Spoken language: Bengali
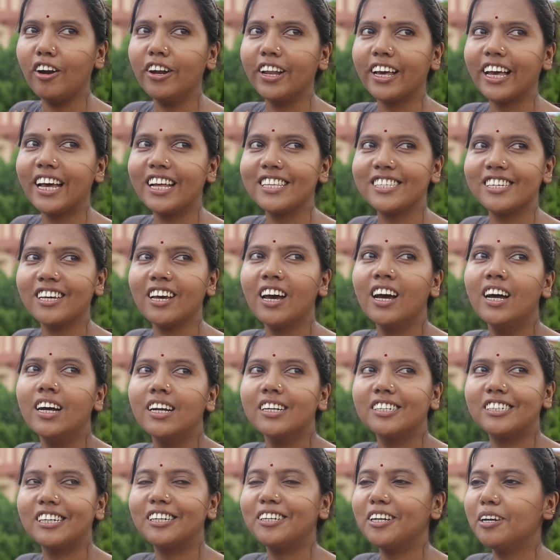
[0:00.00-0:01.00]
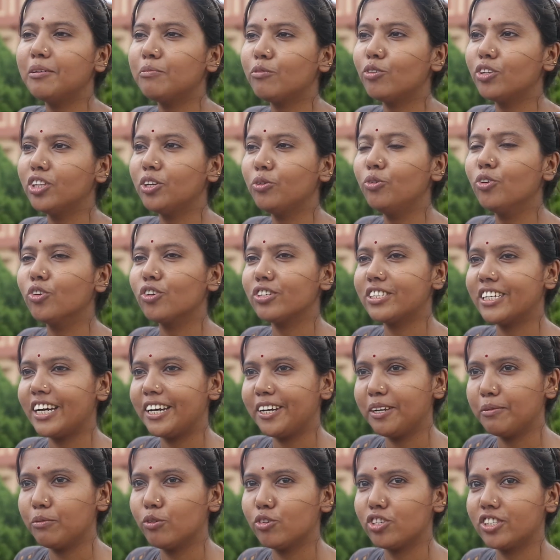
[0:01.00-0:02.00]
অনেকে আছে ট্রেনের মধ্যে উল্টো
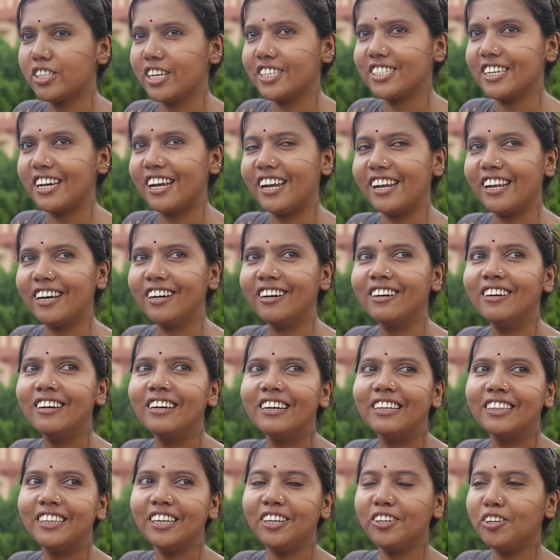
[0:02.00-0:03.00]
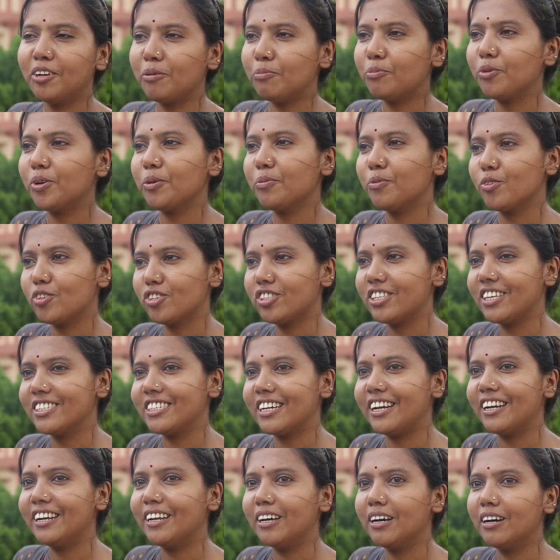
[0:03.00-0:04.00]
সাইডে বসতে চায় না তিন নম্বরে বসতে
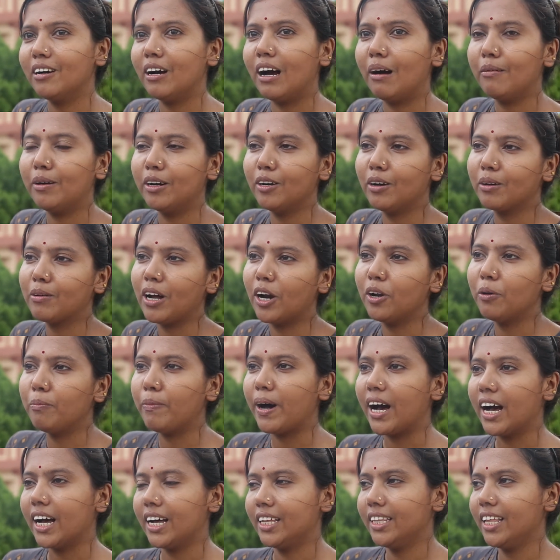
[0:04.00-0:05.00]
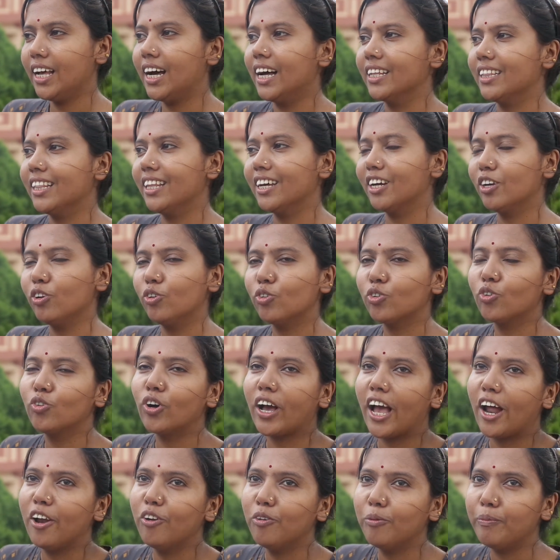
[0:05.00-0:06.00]
চায় না আবার কারো বাঁকাদে হাত লাগলো
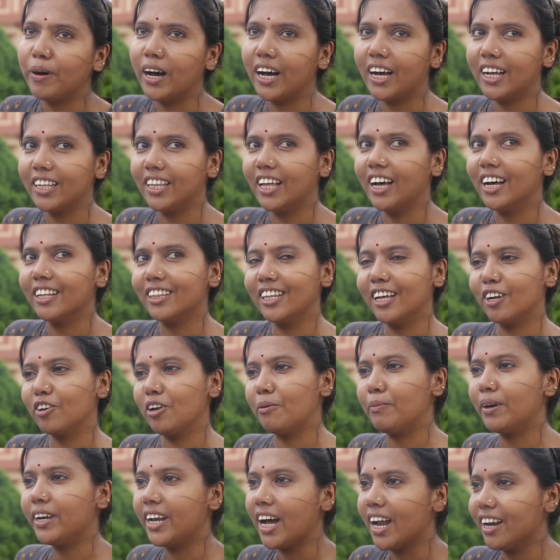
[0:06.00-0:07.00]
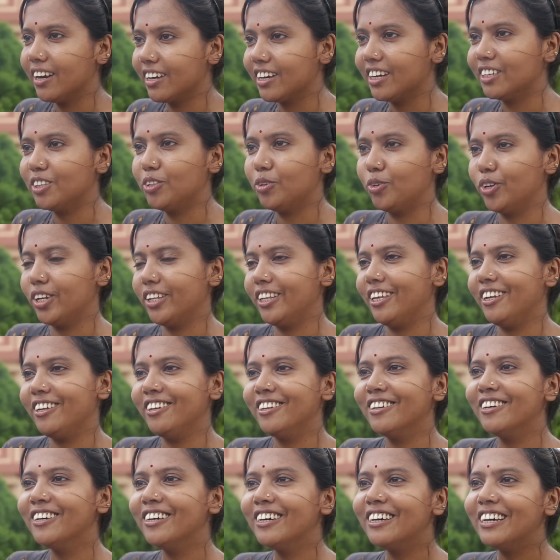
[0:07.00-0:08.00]
কেন বাঁকাদে হাত লাগলো আমার ডান কাঁধ ধরে
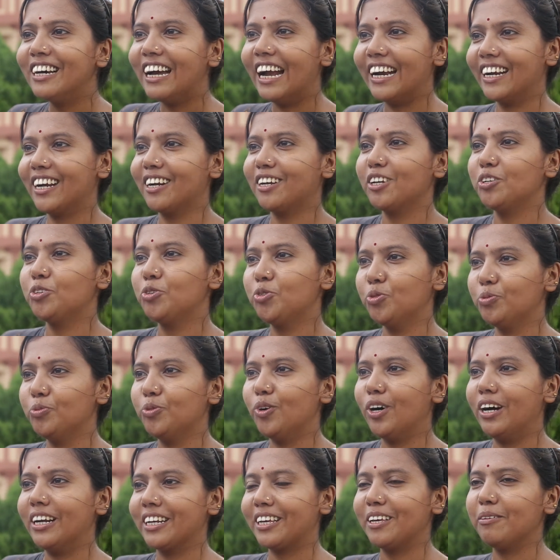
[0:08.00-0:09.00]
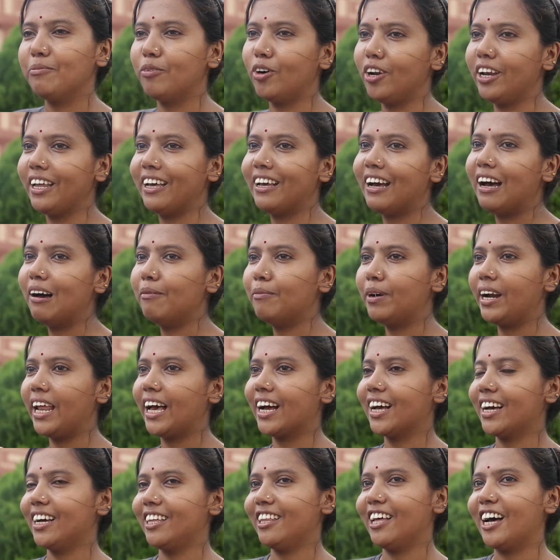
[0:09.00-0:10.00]
দিন একটা একটা শুভ আর কি বলে আমার
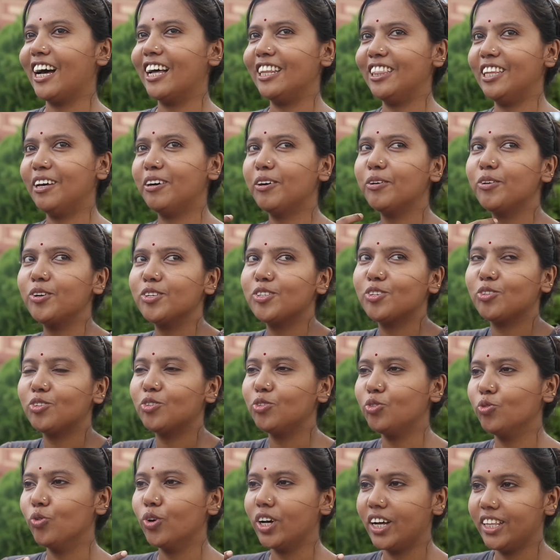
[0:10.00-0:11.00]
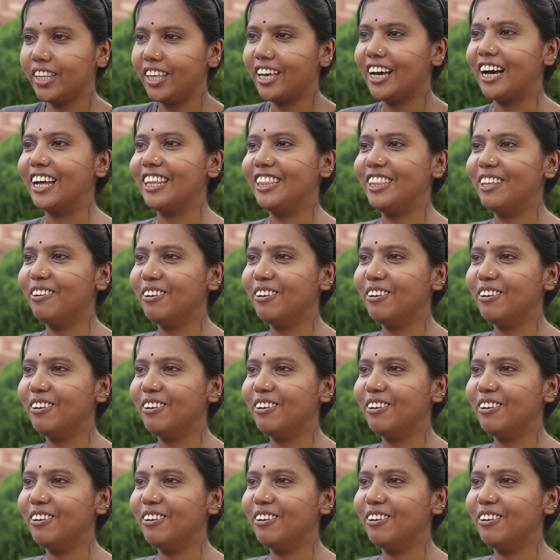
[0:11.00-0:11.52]
এক কাঁধে হাত দেওয়া হয়েছে তো দু কাঁধে হাত